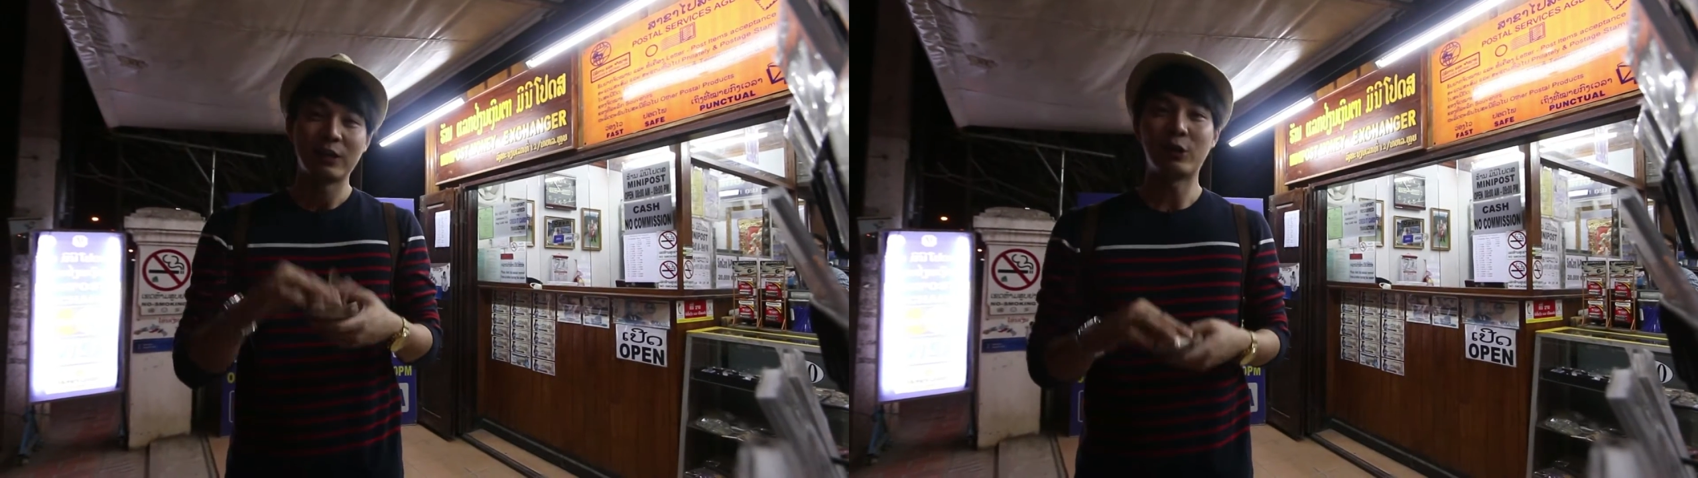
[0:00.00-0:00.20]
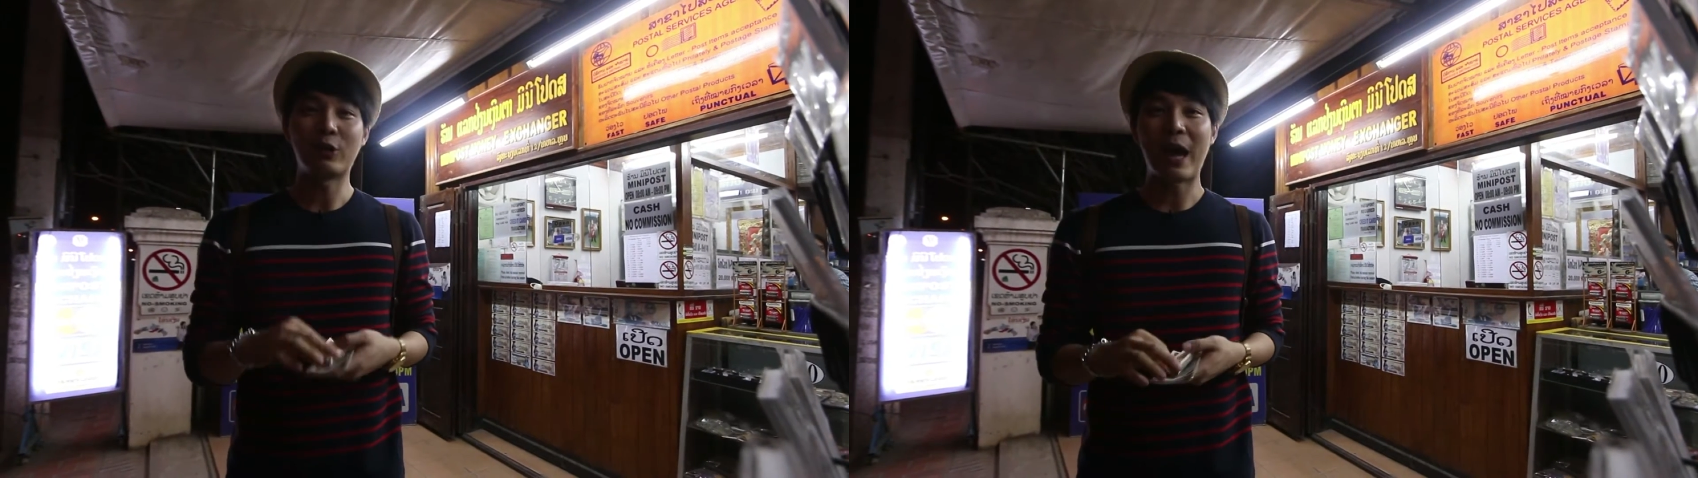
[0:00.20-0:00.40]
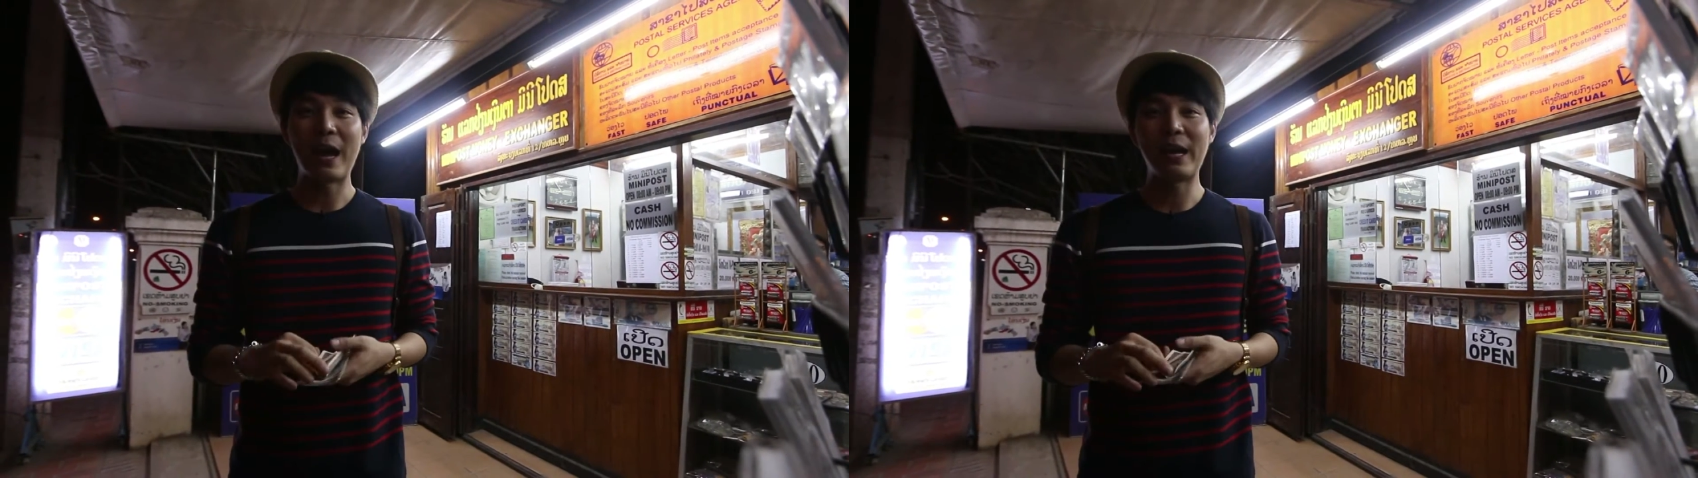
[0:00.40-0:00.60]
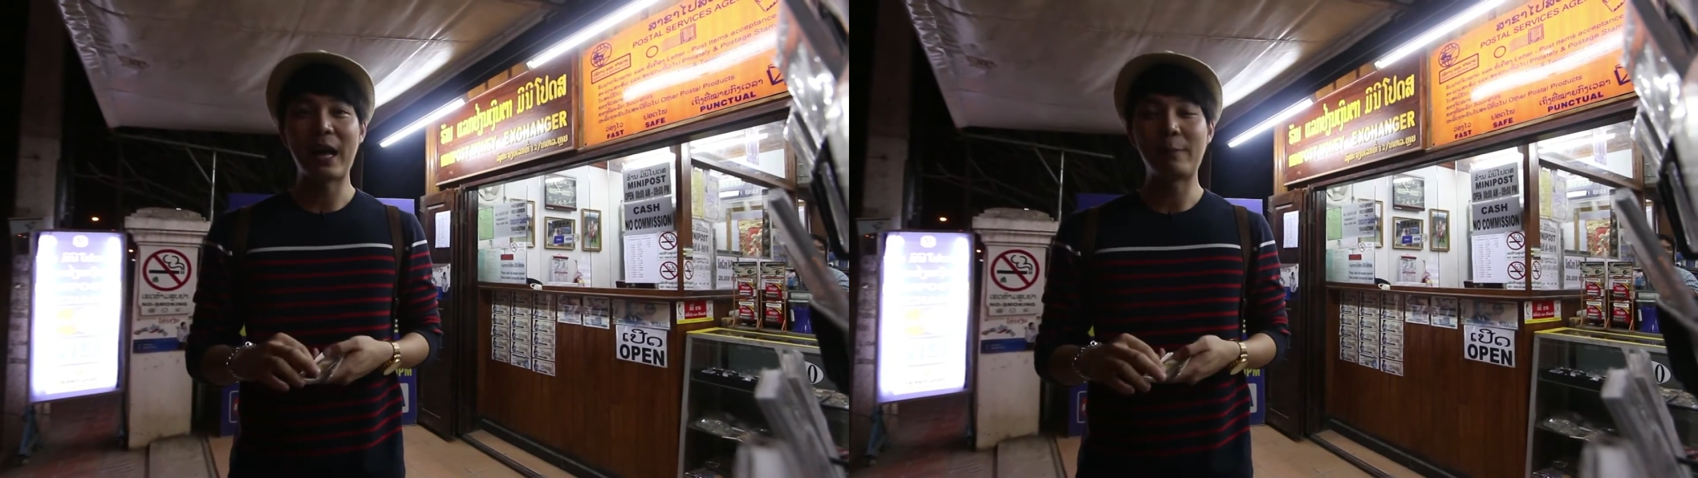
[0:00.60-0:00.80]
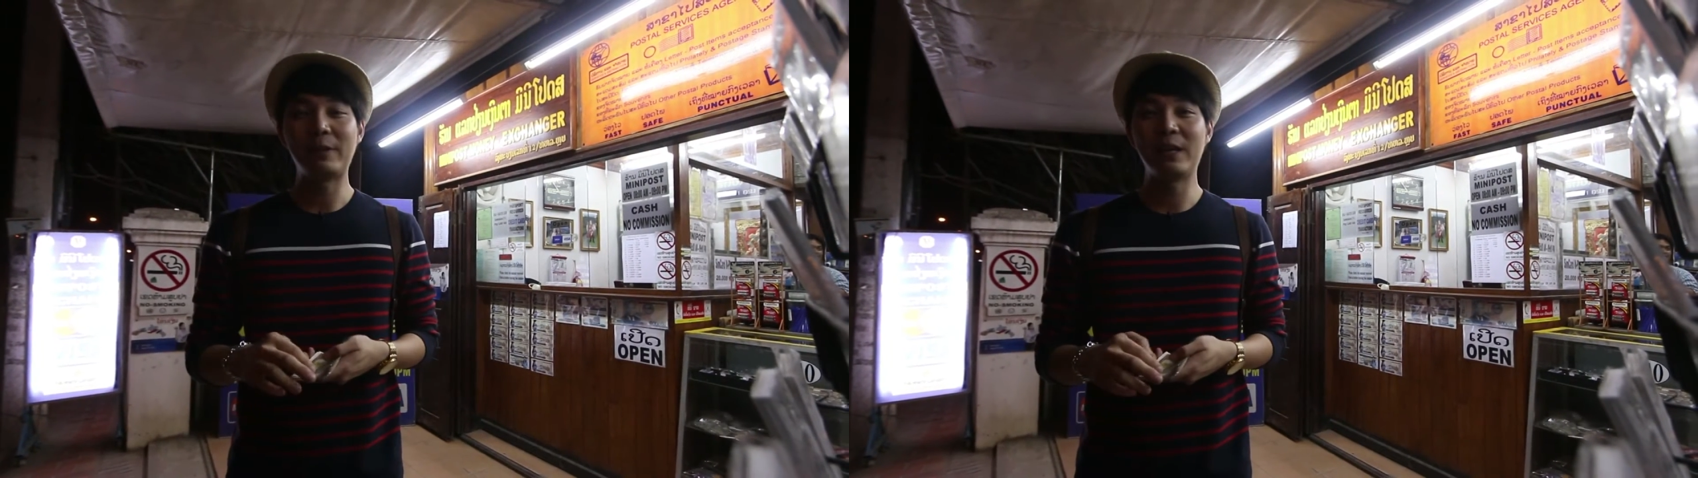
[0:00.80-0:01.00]
ส่วนใครนะ
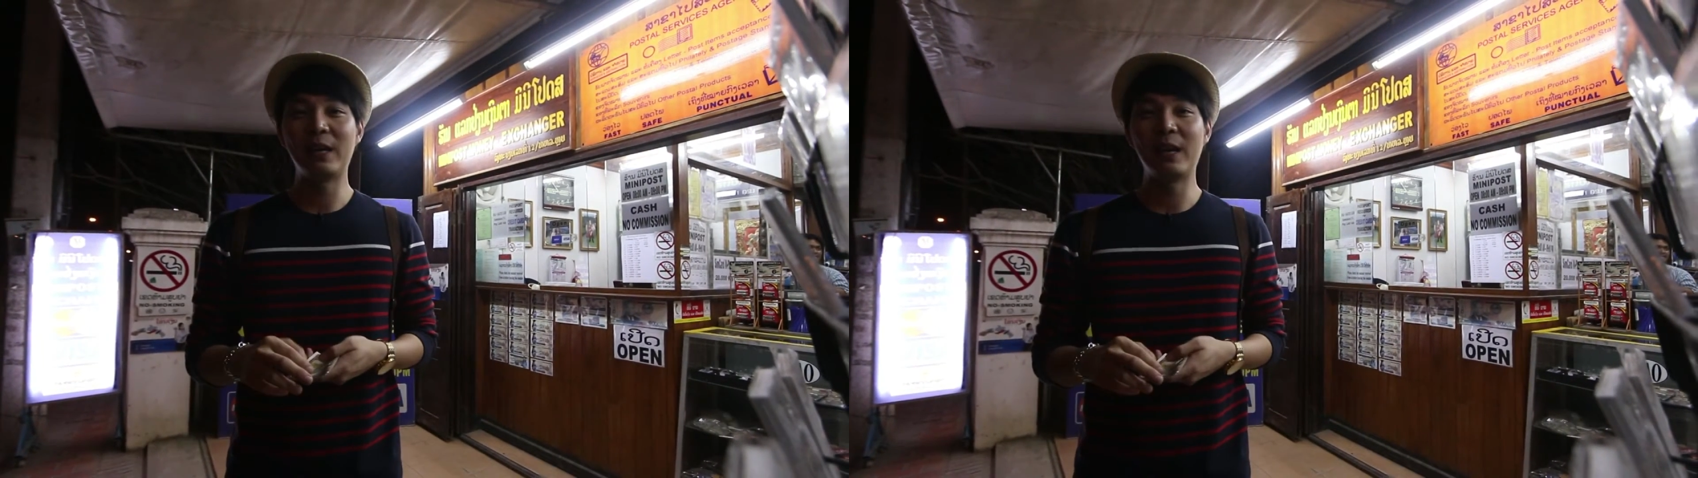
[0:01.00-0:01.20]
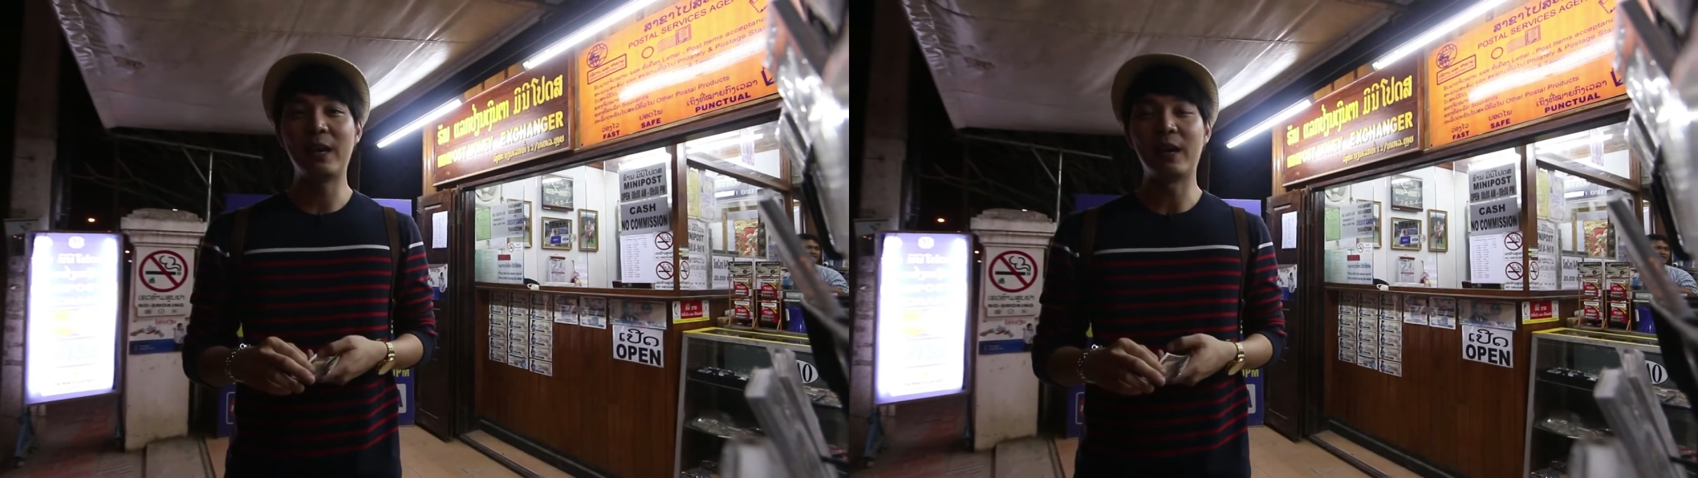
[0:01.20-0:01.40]
ครับ ที่